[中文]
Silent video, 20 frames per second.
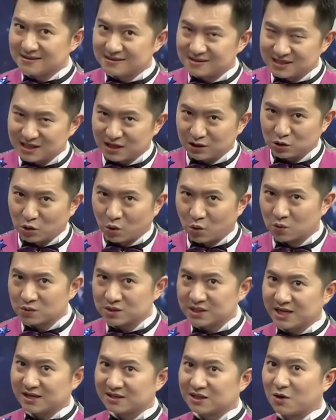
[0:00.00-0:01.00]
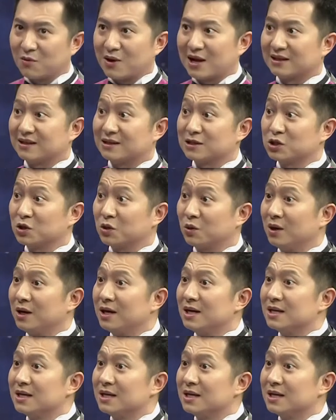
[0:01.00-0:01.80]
色相同。这样的话呢，就。